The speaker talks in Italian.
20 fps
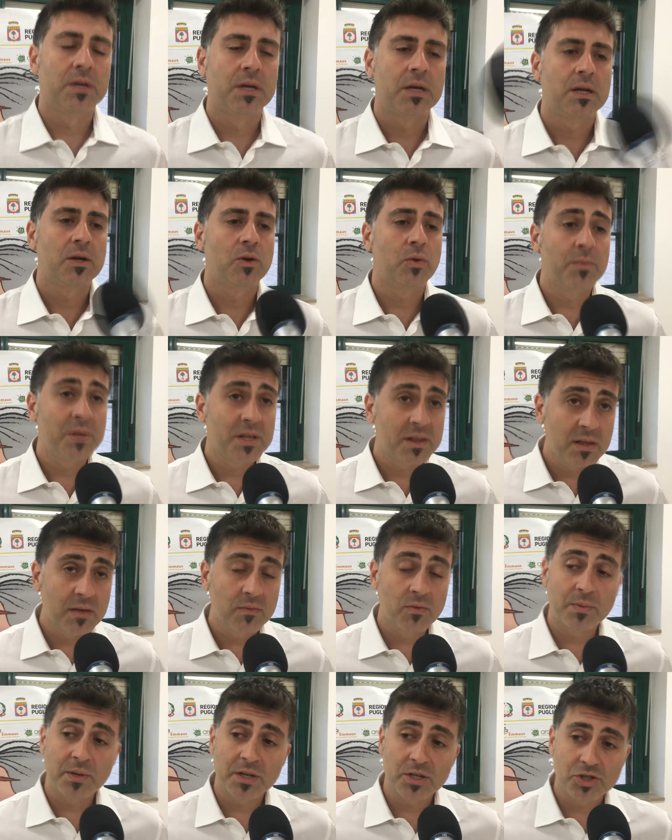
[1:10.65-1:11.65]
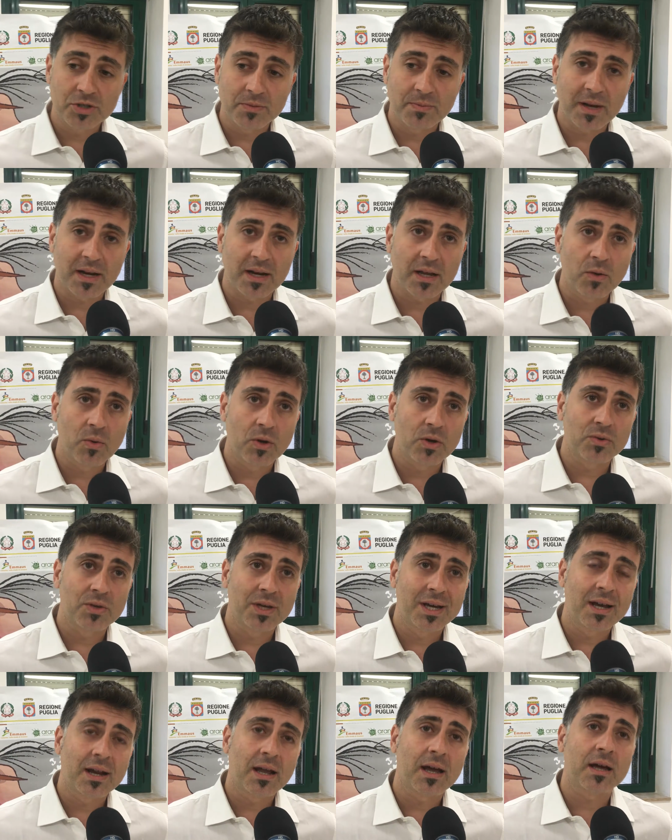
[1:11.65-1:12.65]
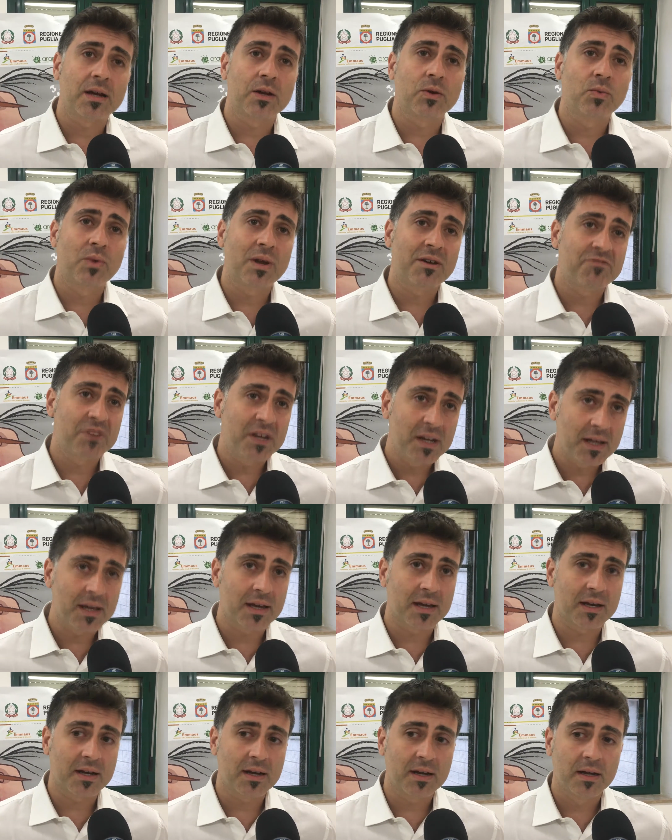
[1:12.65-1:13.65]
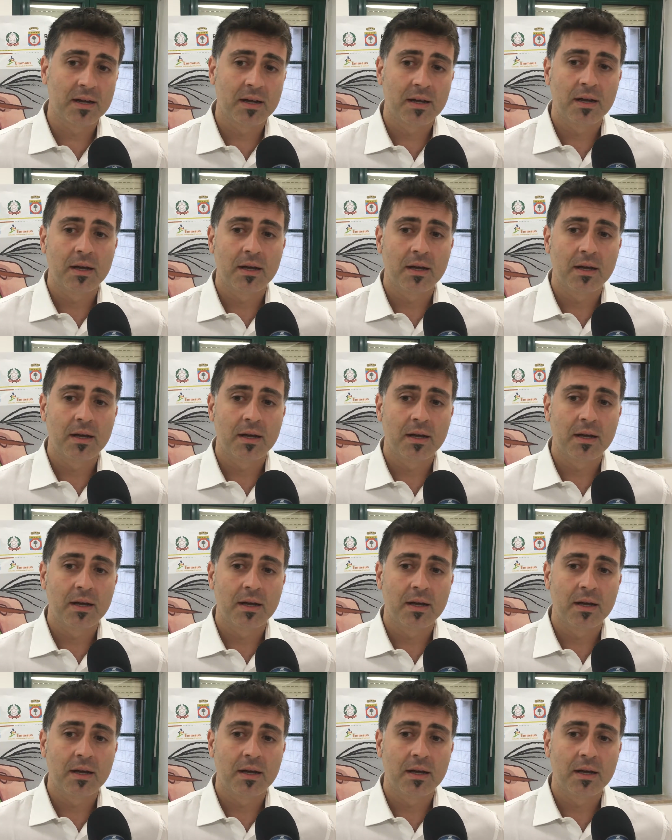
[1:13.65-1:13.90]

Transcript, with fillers: L'obiettivo principale è quello di creare una filiera,